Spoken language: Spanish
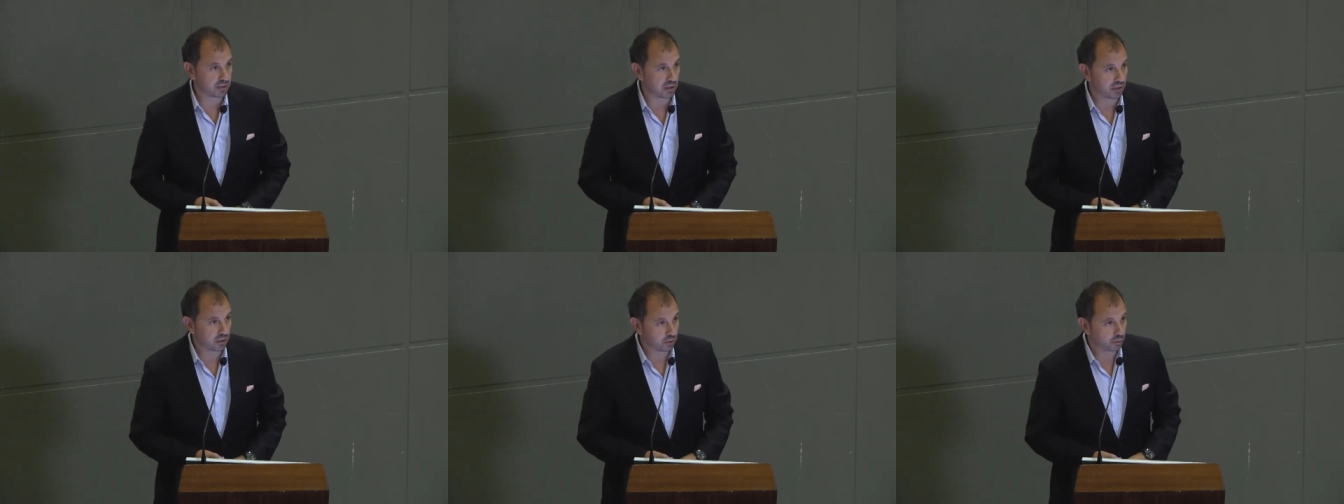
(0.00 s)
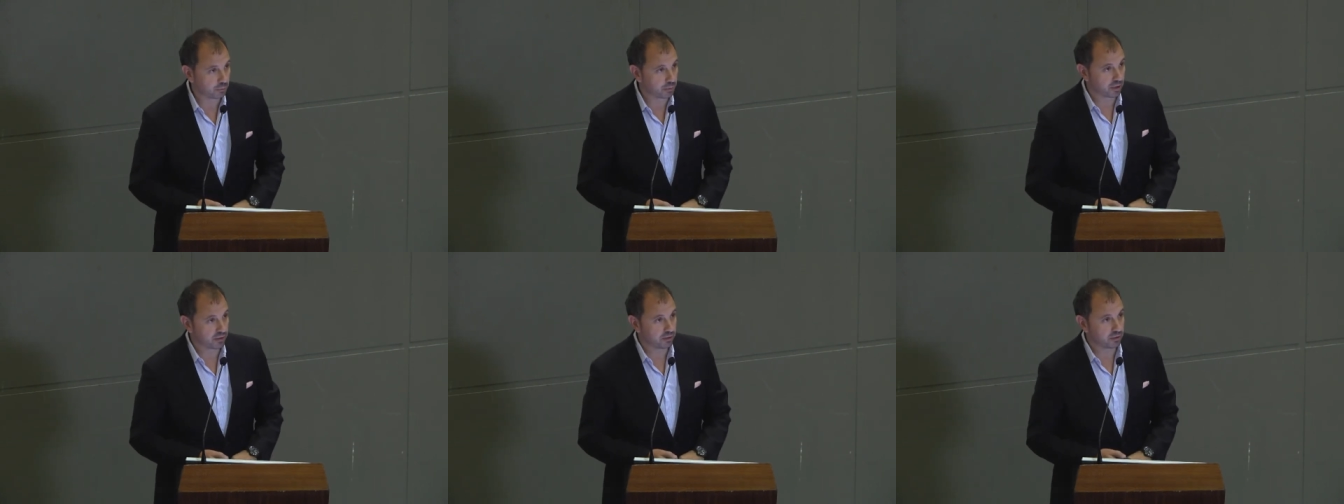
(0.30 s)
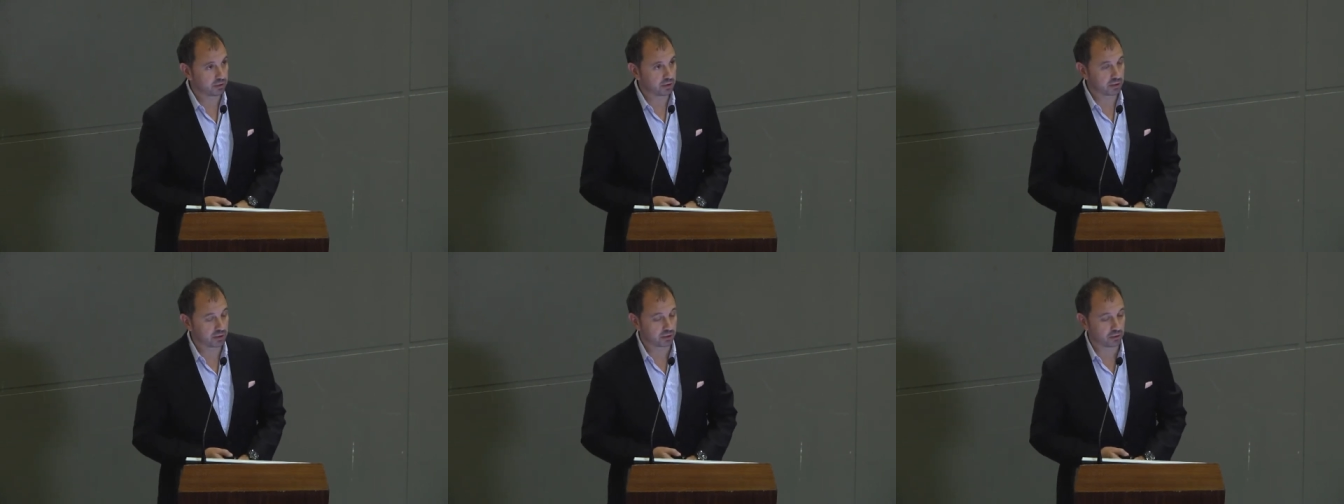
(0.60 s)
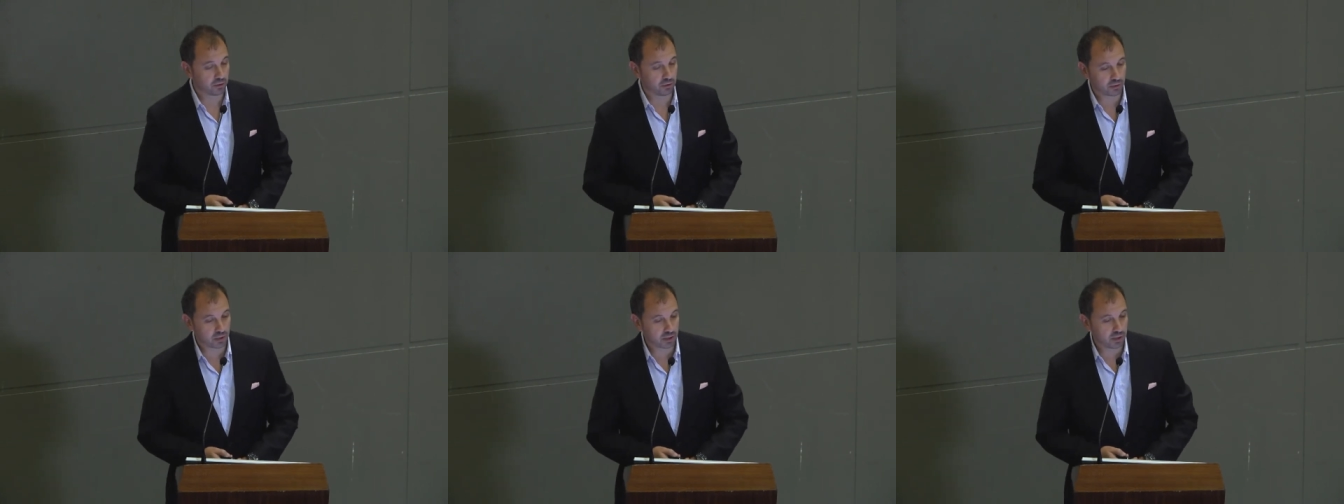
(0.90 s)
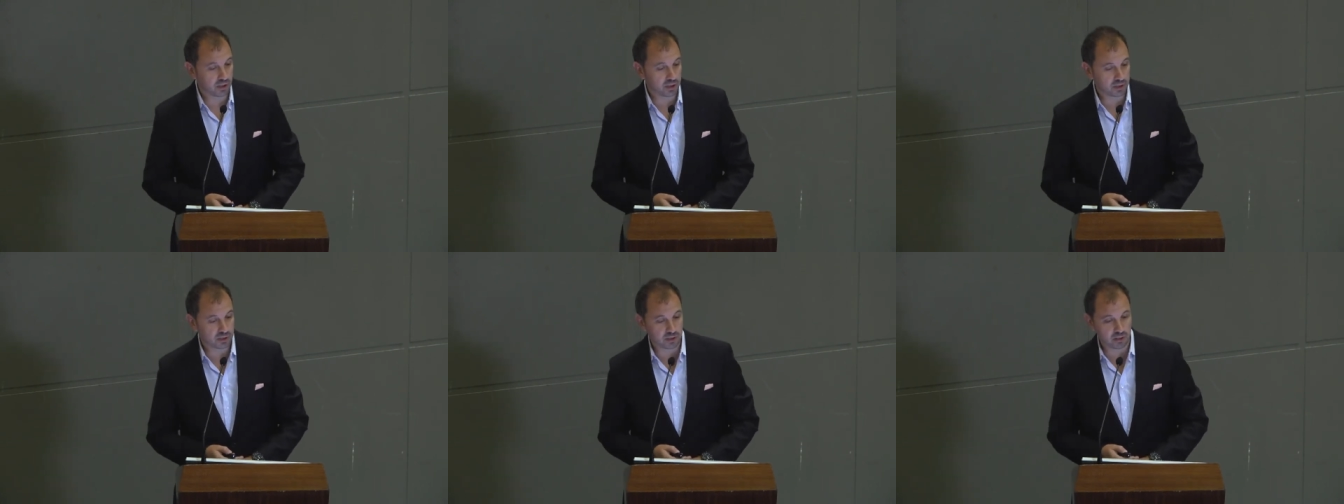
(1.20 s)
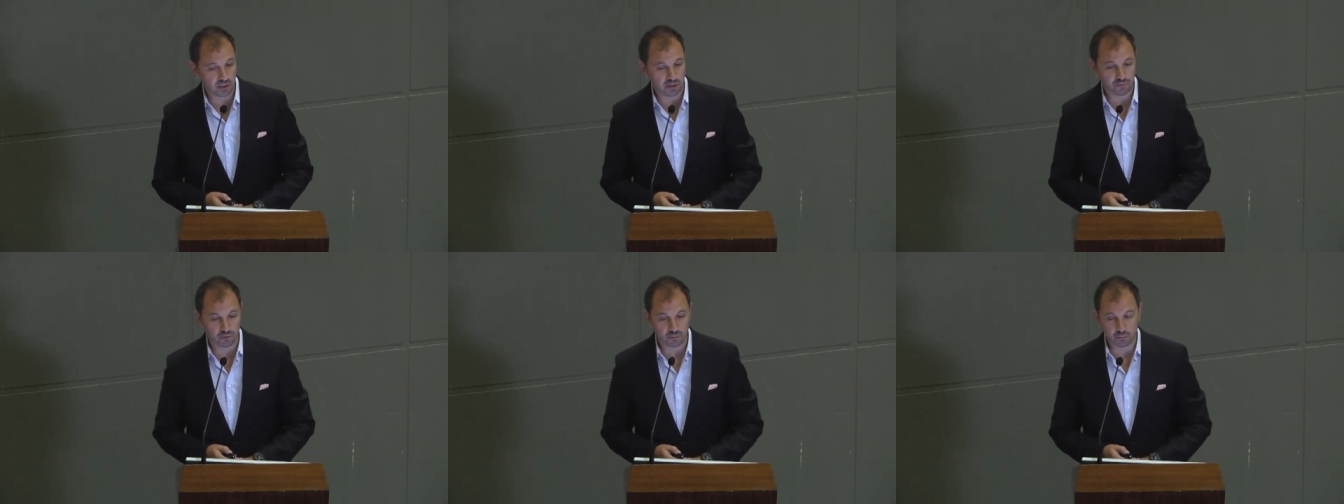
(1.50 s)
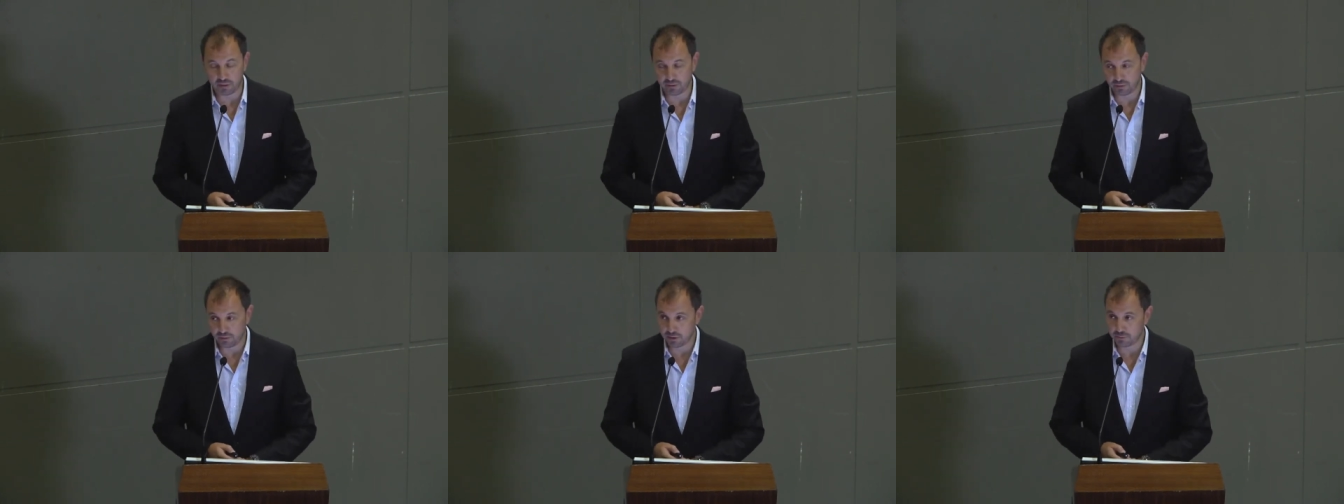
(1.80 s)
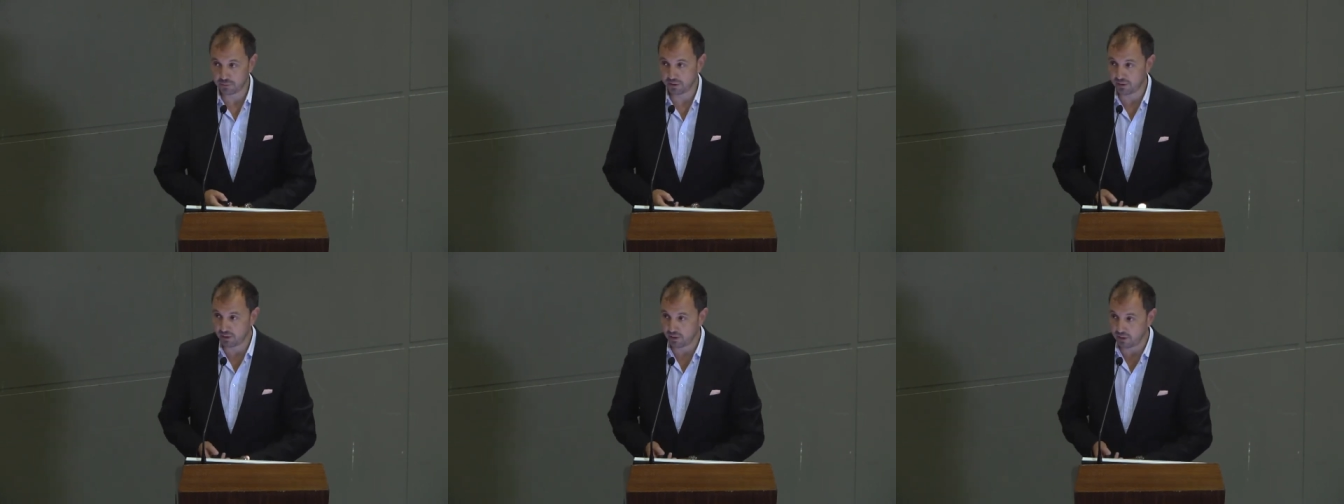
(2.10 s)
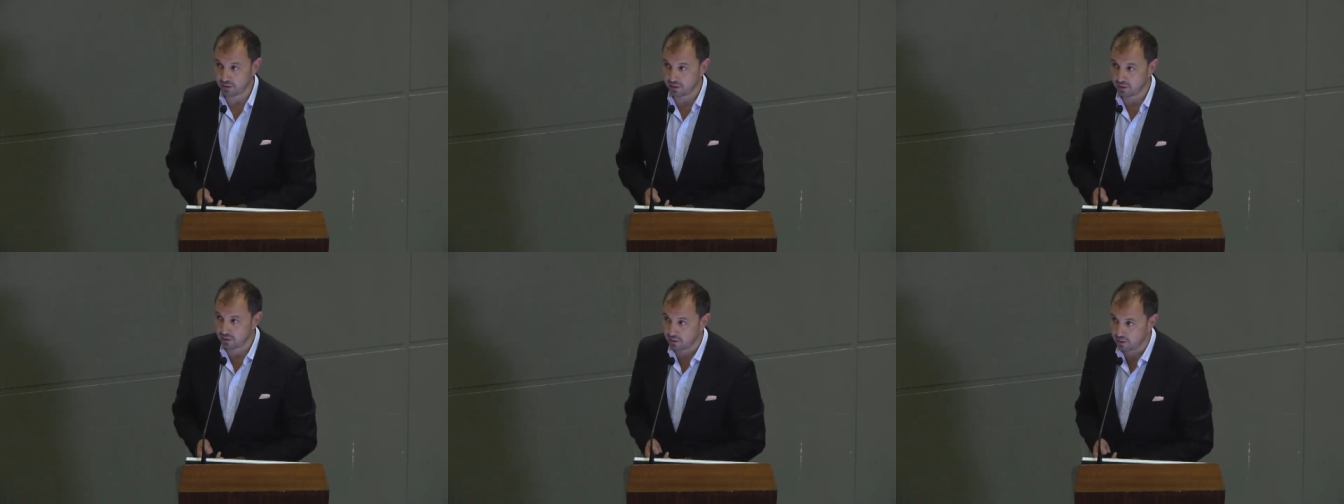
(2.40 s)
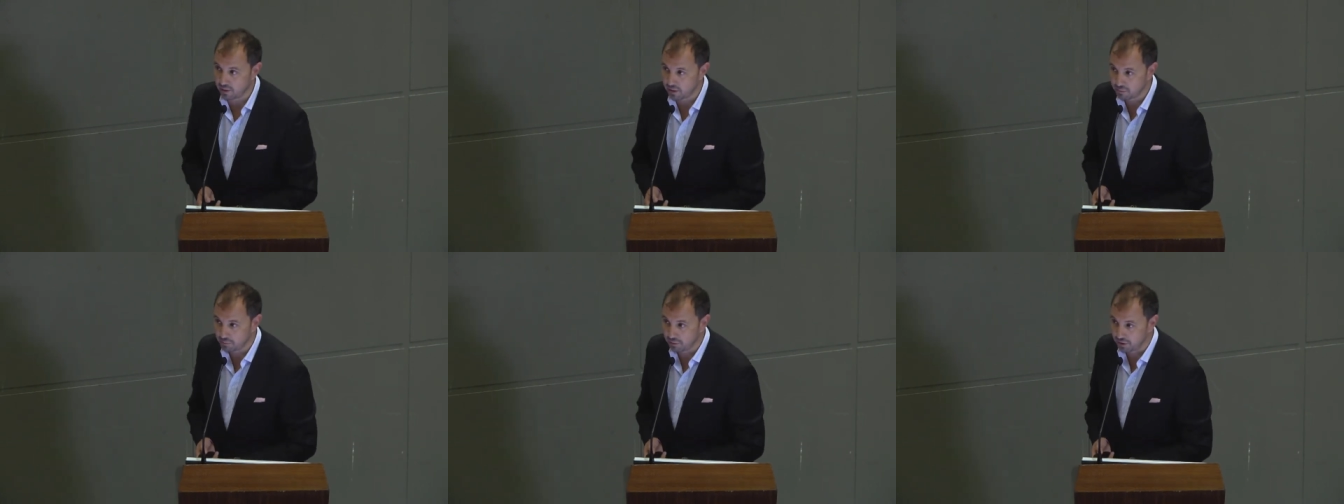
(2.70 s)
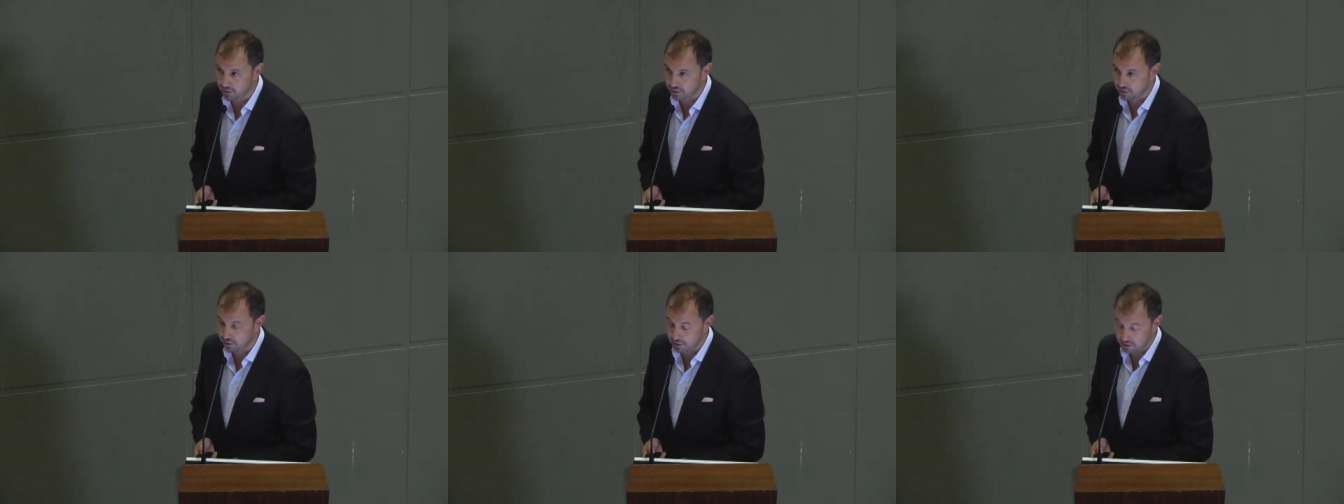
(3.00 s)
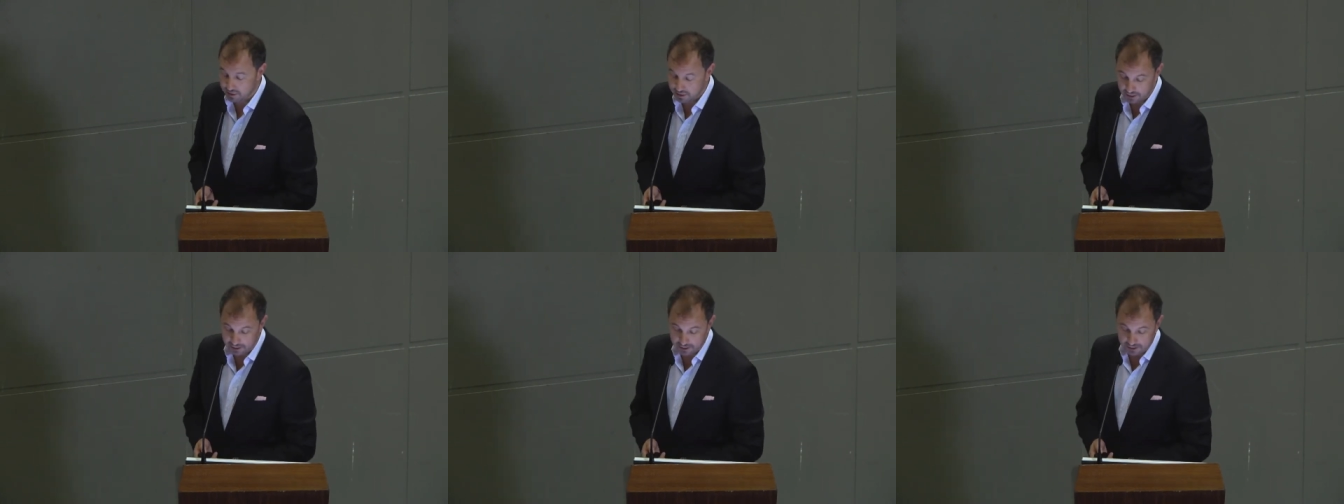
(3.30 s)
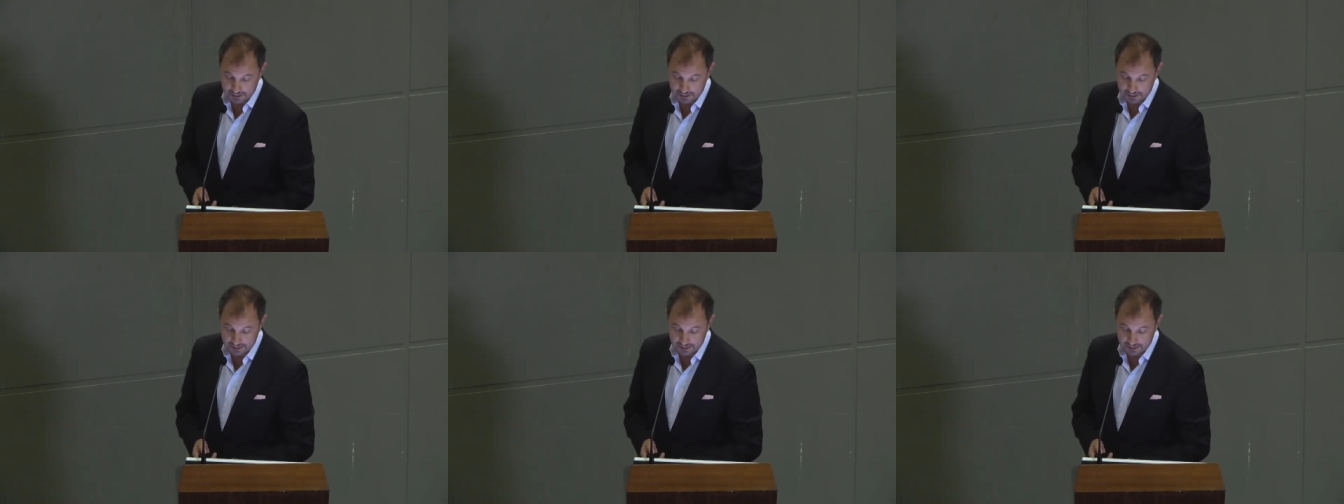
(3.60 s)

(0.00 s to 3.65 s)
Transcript: de la incorporación de tecnologías y de la formación especializada de las personas.